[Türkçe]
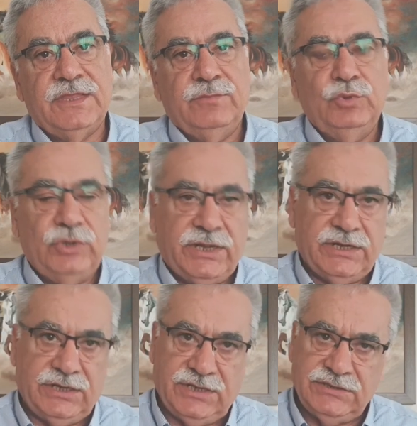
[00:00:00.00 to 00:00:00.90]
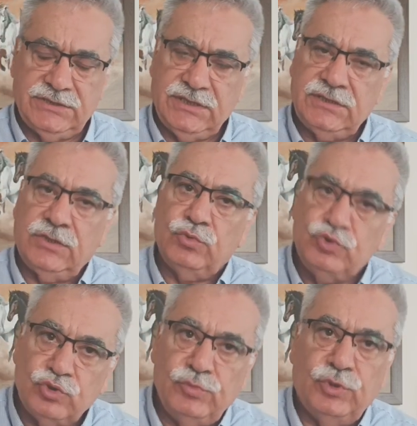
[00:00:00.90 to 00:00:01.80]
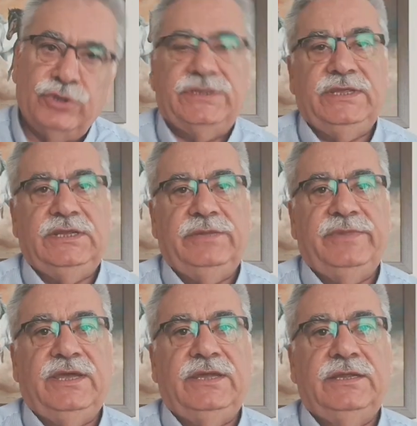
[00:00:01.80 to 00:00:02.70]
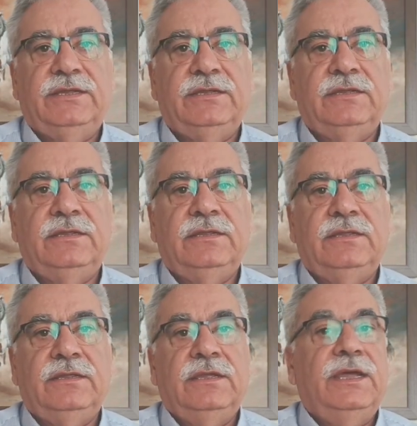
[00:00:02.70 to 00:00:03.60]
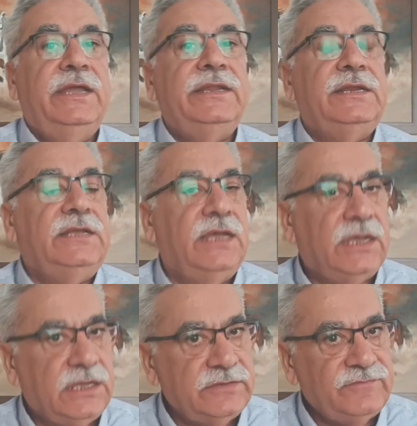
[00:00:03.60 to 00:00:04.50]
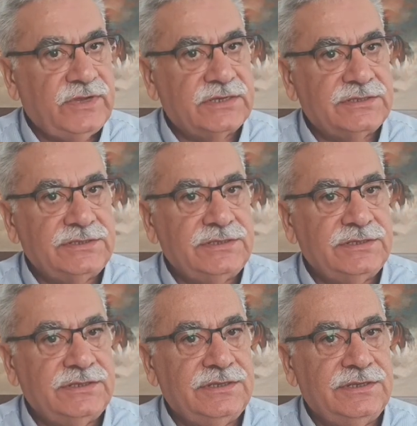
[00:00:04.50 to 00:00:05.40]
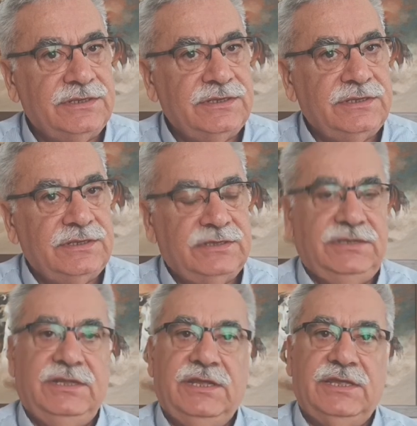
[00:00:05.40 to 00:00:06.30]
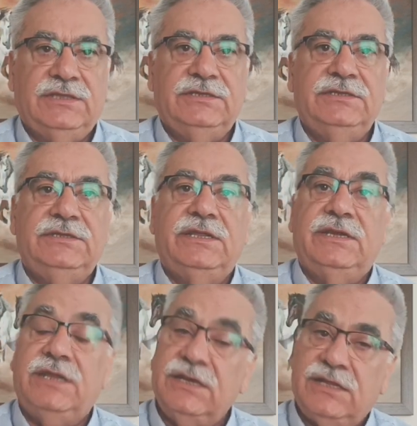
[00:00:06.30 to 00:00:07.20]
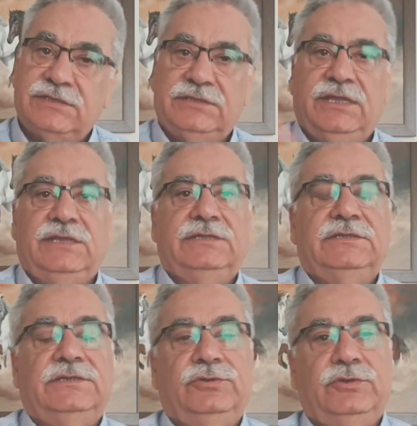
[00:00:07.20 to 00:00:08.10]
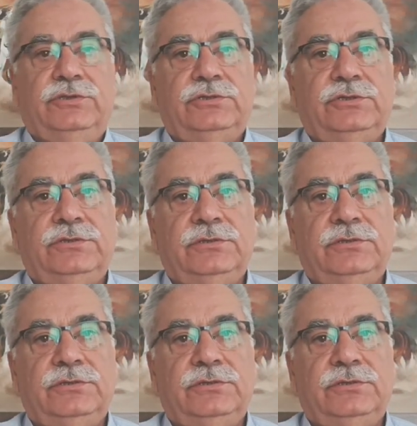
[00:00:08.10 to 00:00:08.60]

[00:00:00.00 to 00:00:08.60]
Bunları anlatırken de üzülmüyor değilim yani. Hani liyakat vardı? Liyakatın yerler altına alındığını gördük.